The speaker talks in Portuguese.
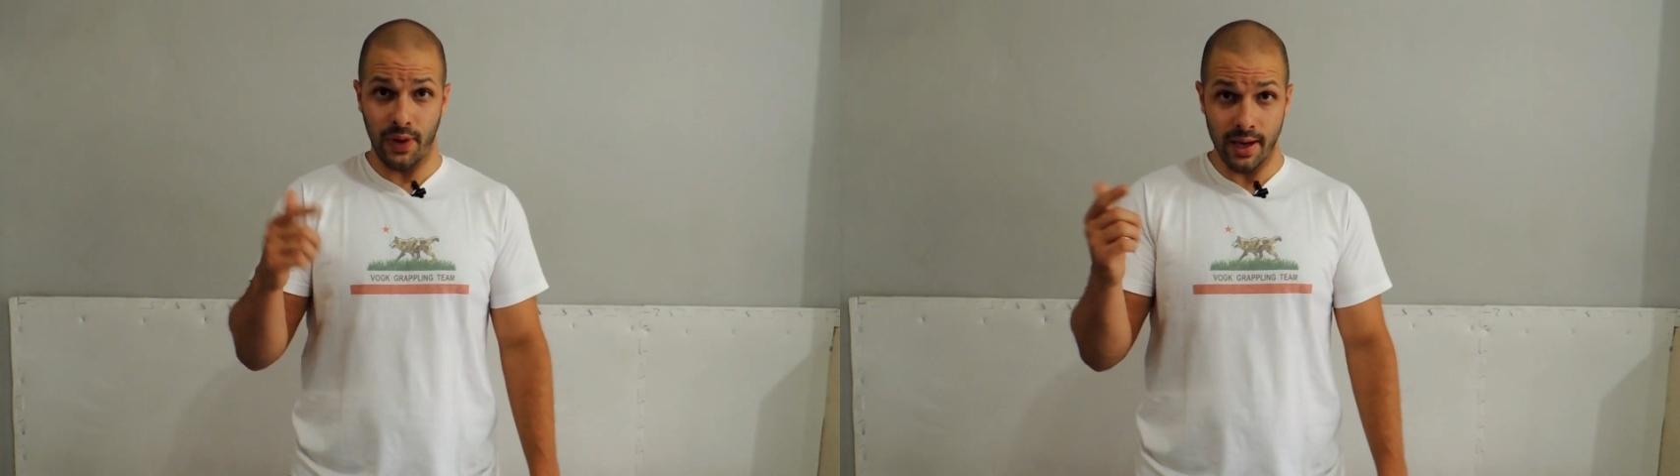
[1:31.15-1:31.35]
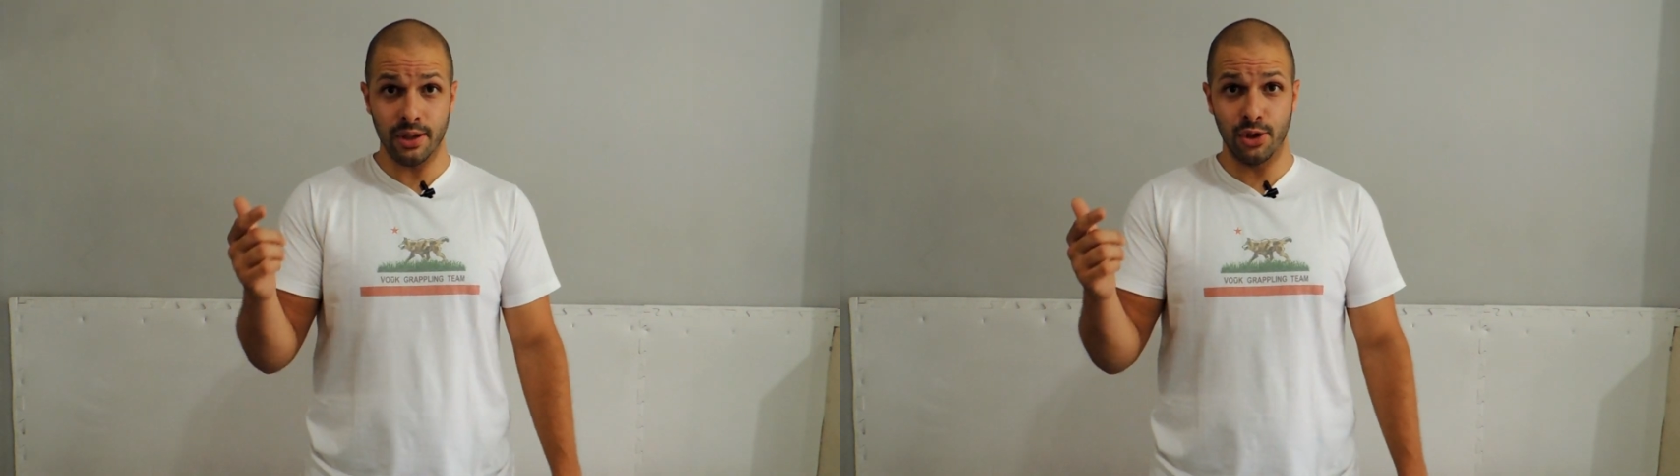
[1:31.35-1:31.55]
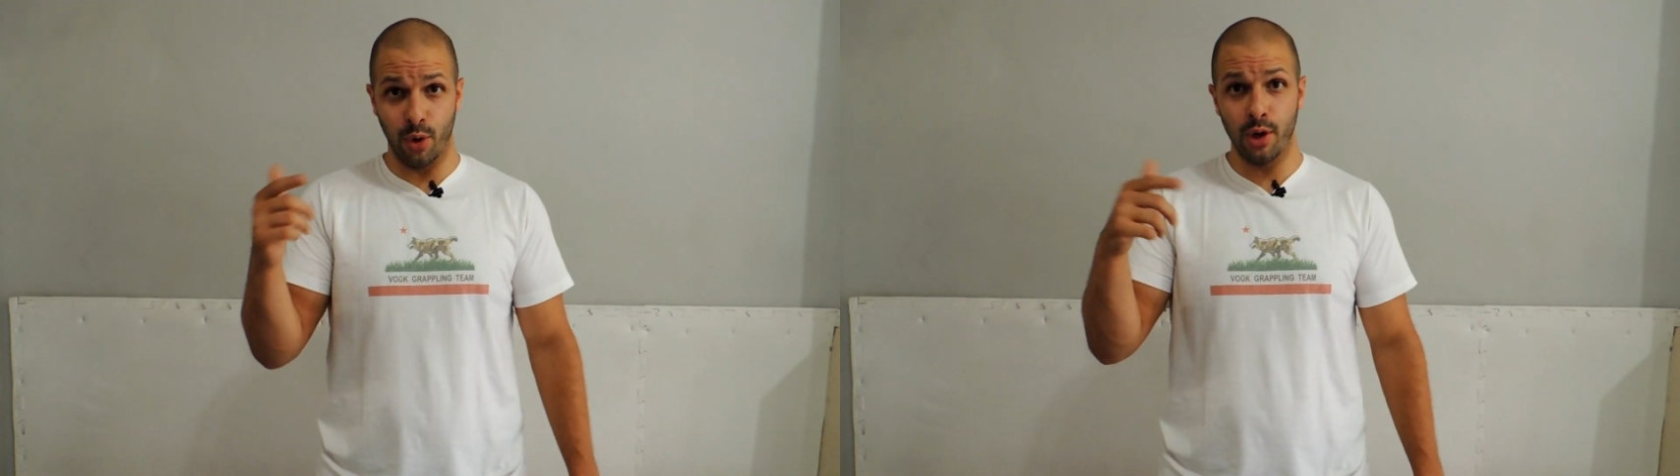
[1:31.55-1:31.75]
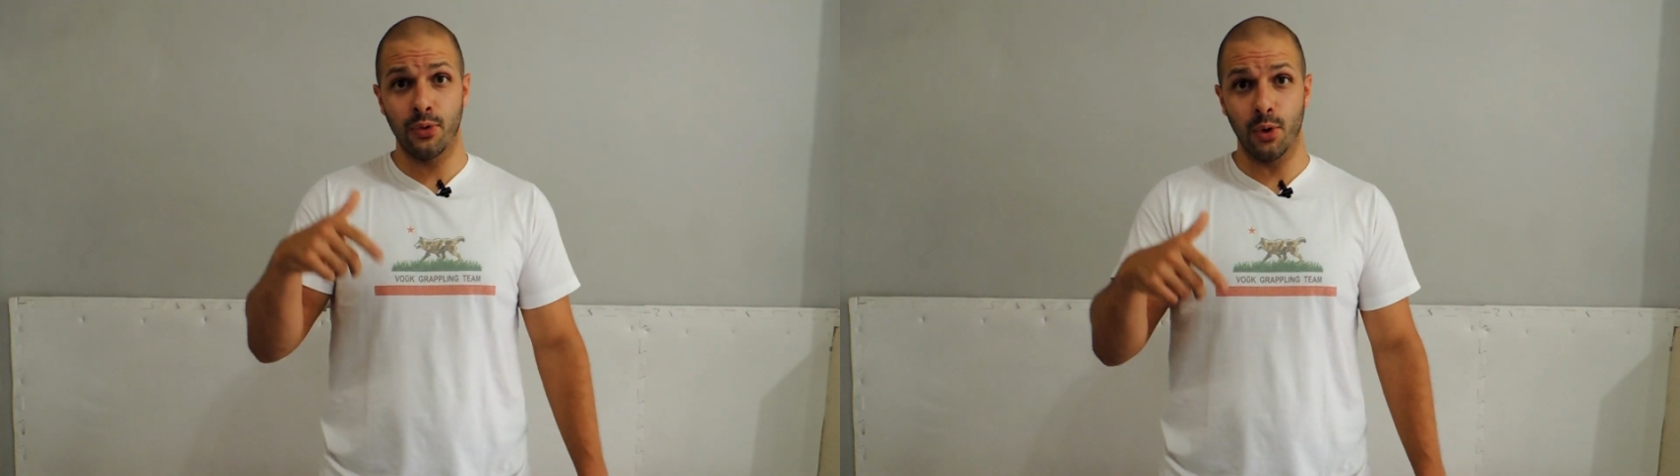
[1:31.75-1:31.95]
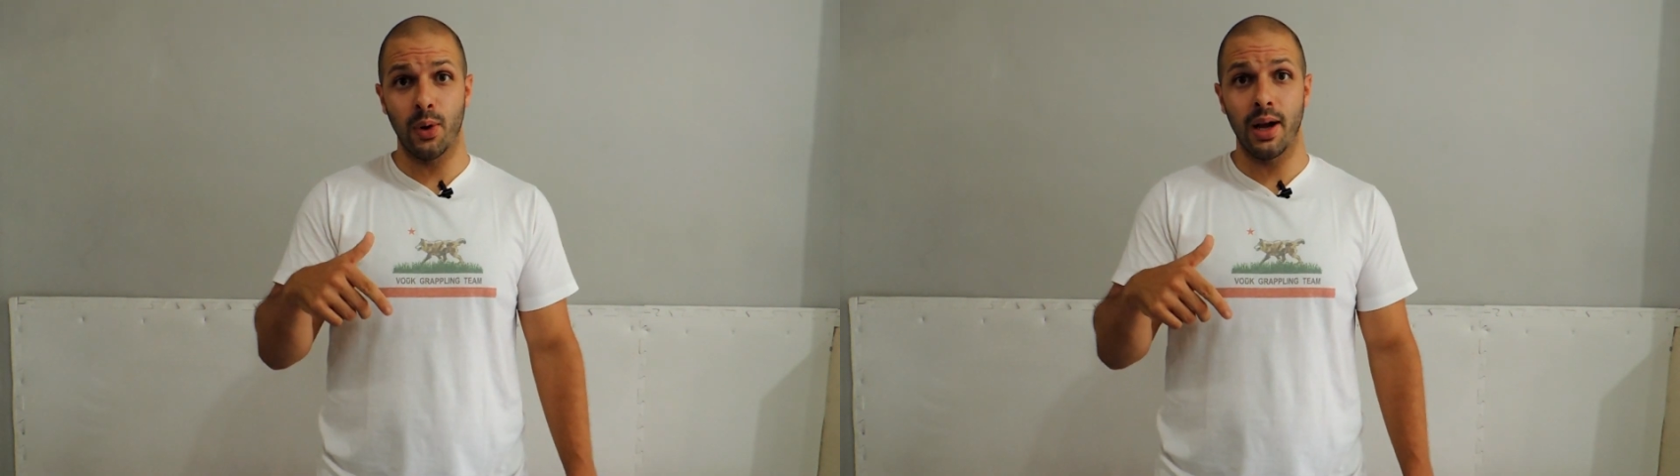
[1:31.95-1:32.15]
fakes de
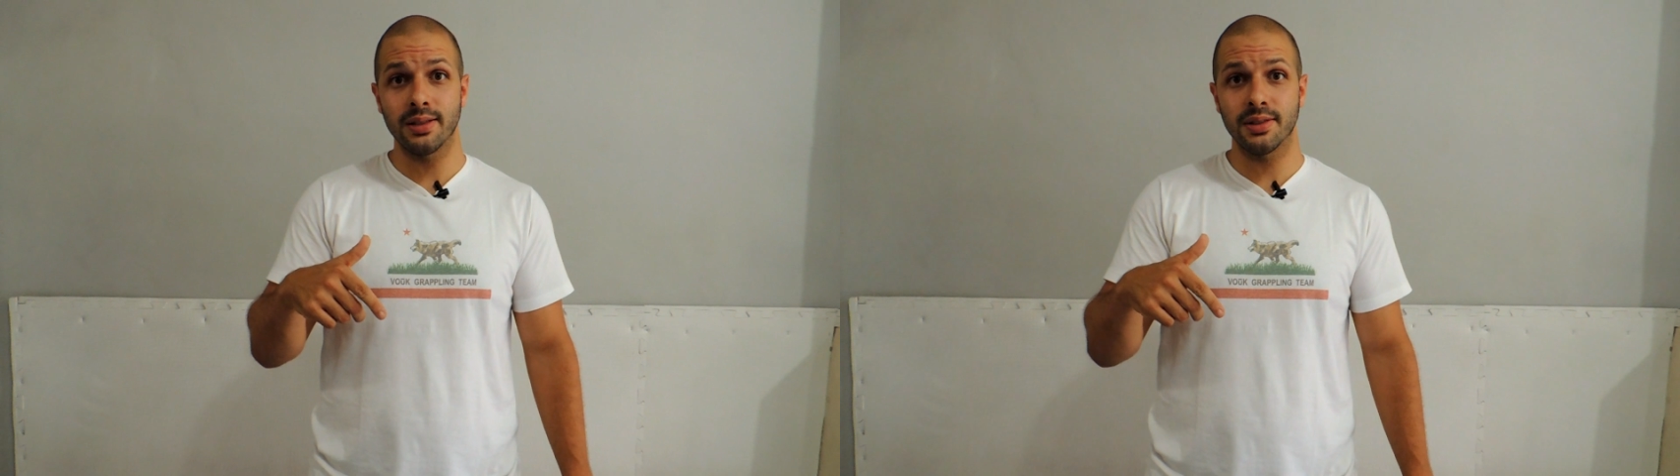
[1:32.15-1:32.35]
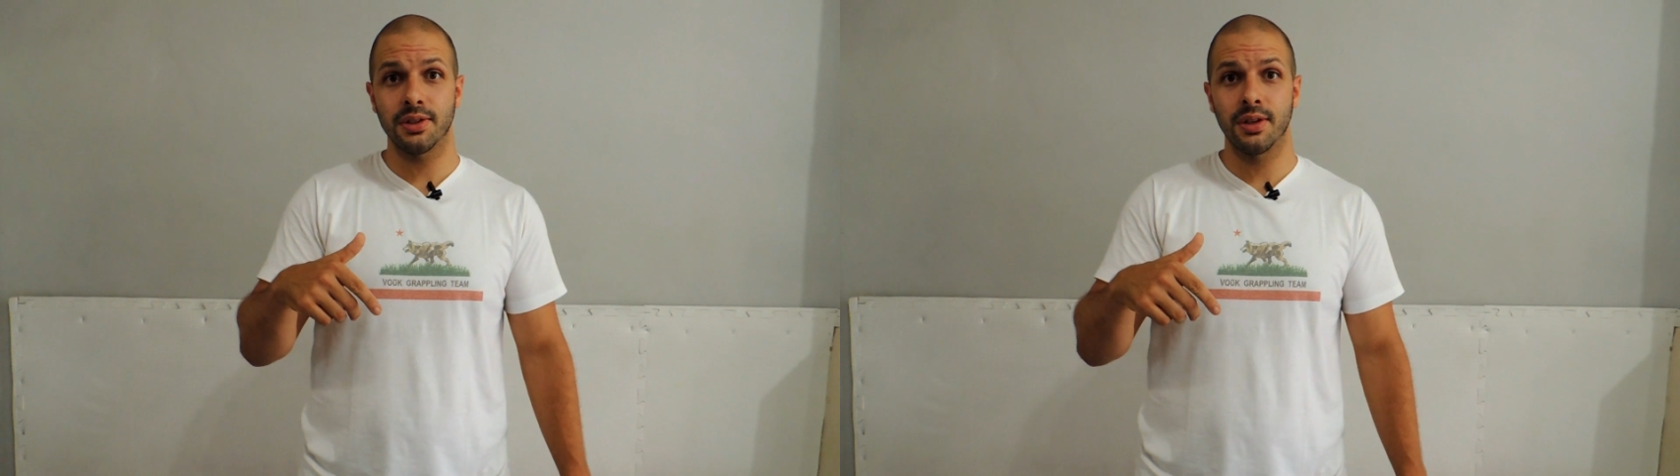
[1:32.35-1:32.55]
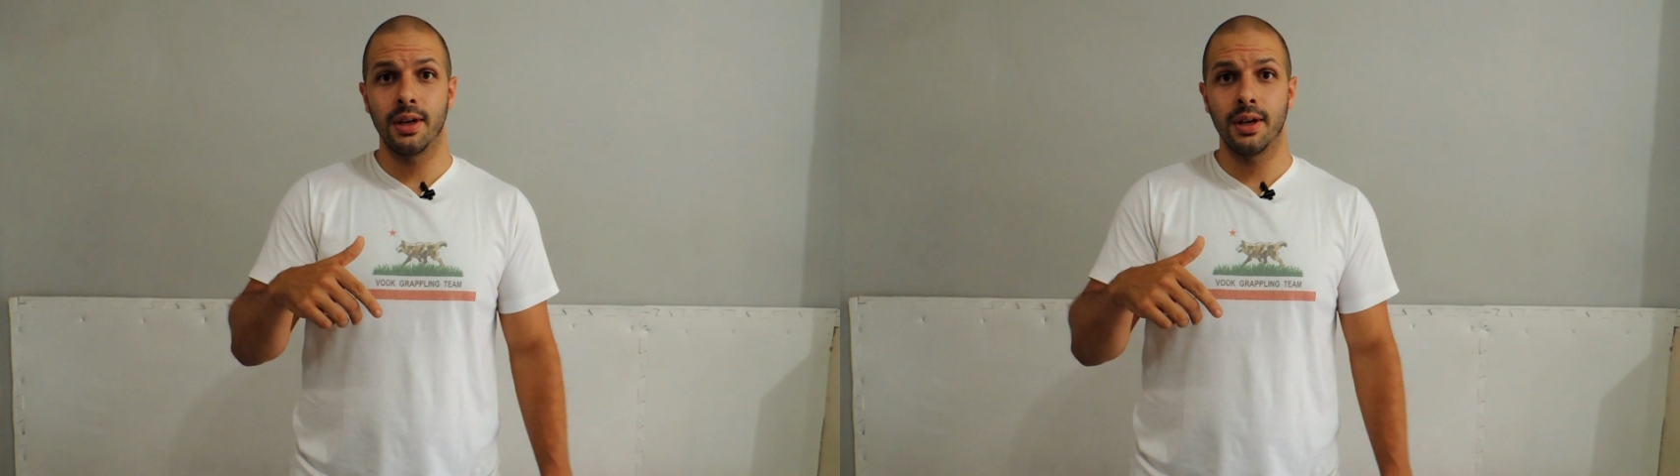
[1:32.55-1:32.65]
hoje foram essas.